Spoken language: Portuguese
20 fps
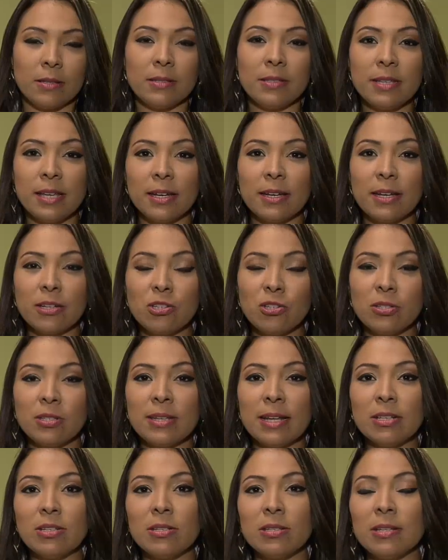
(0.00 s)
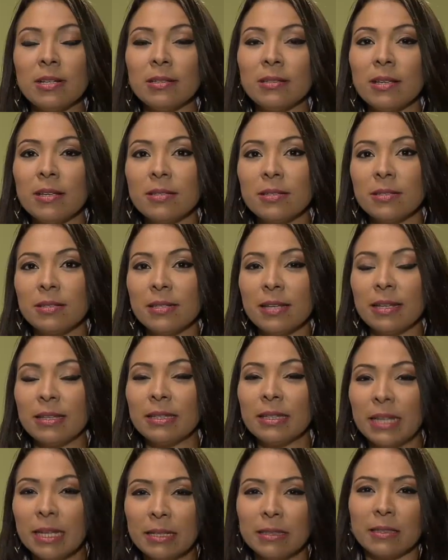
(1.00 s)
cerca de
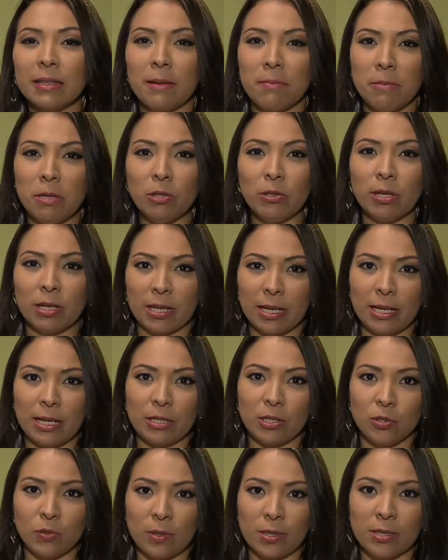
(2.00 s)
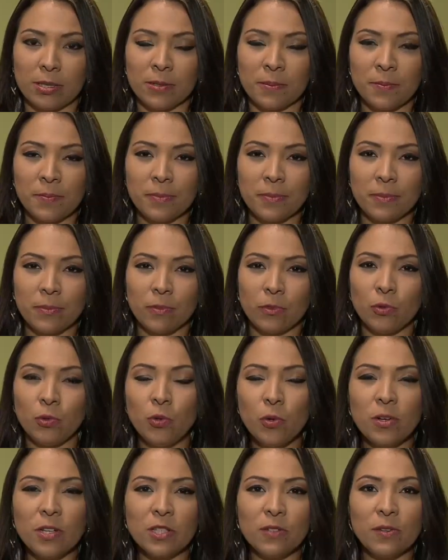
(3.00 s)
770 mil declarações,
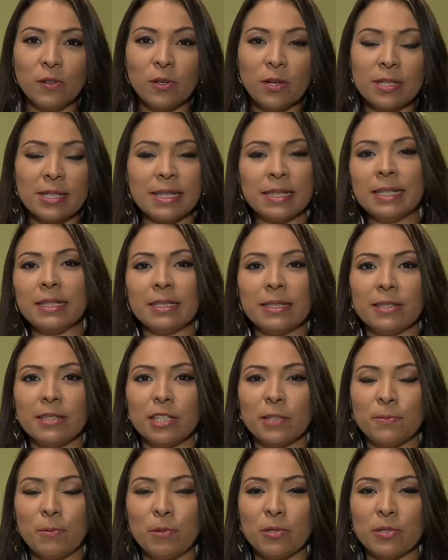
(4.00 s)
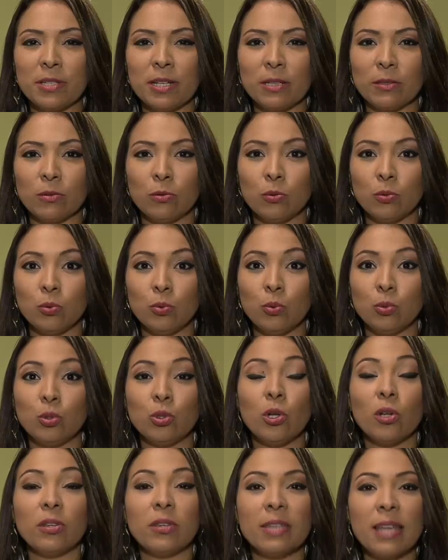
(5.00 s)
2,76% do
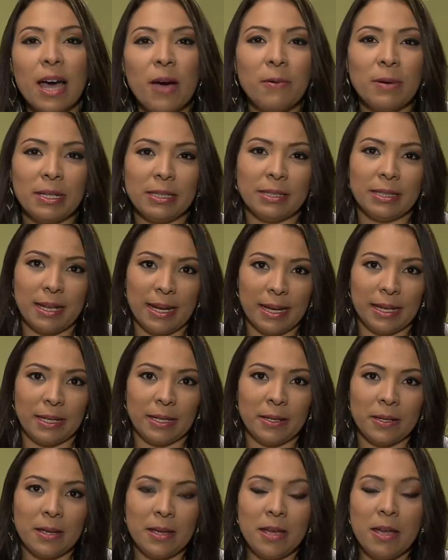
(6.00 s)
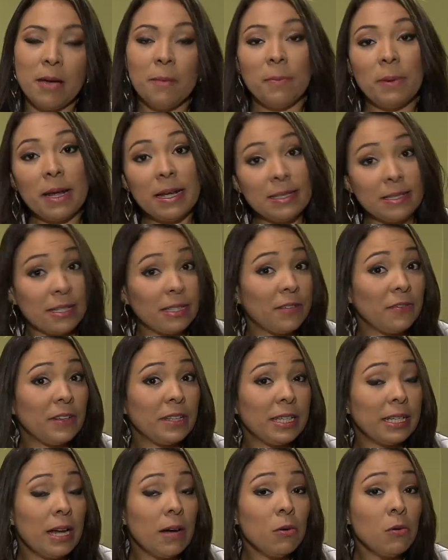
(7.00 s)
total entregue. Para a Receita
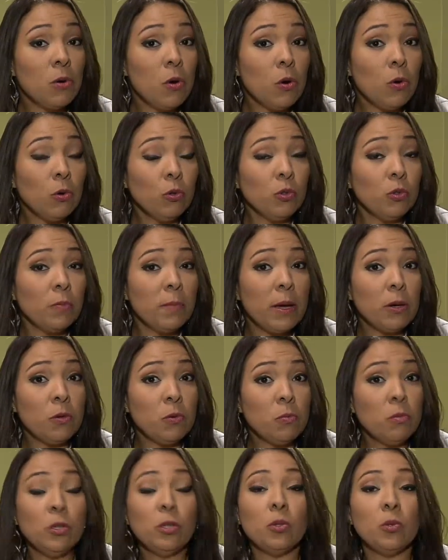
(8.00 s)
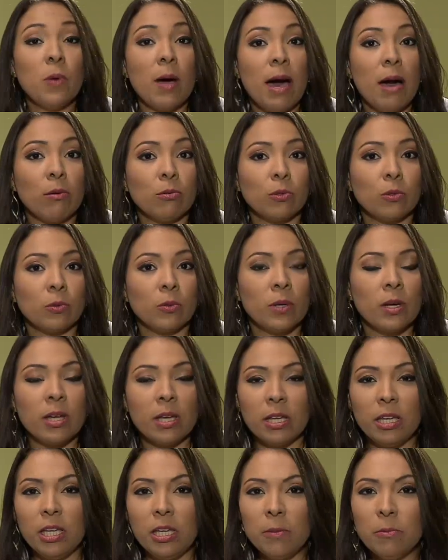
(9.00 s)
Federal, um número muito alto
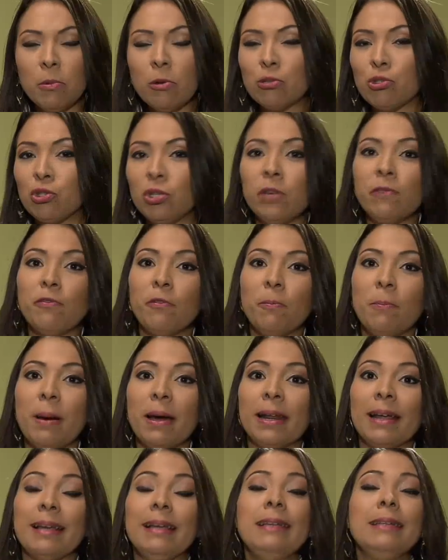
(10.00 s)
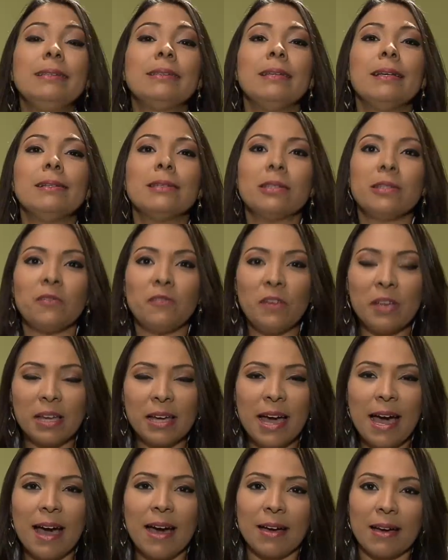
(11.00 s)
e motivo para
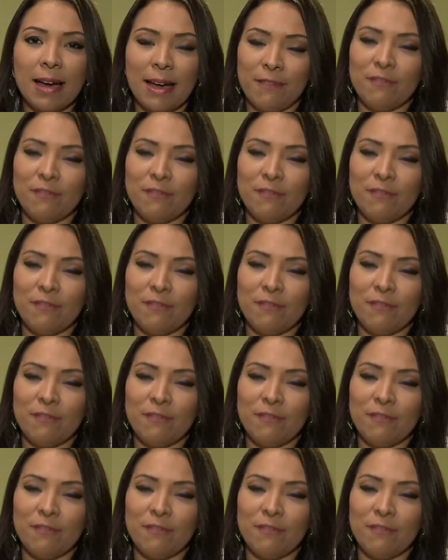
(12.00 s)
intensificar